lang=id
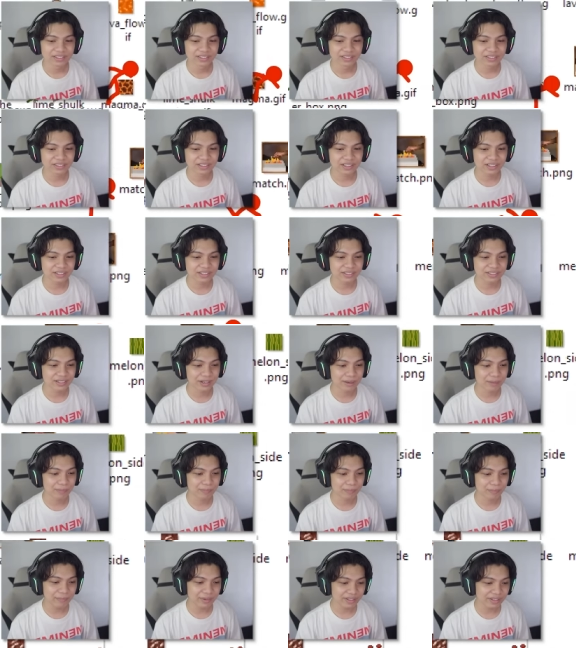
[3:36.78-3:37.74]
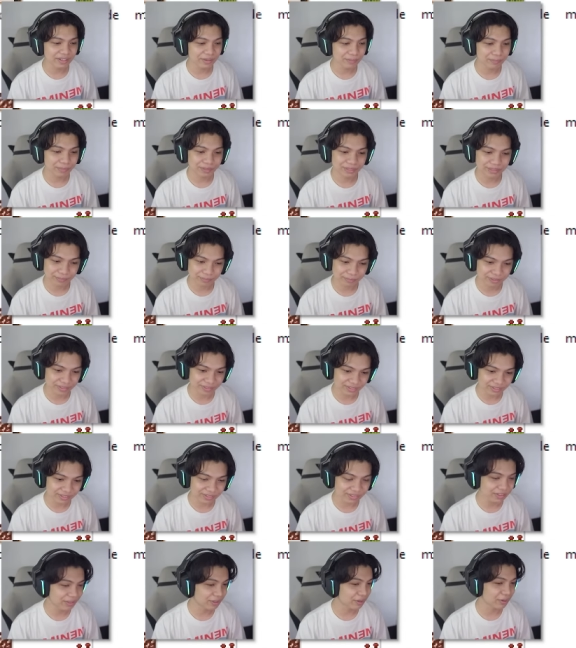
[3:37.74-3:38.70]
Jangan sampai yang
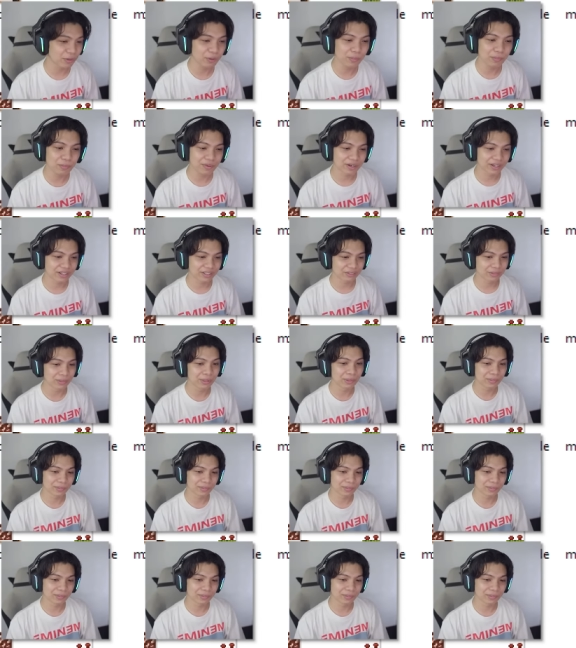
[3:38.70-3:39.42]
penting-penting keubah gitu.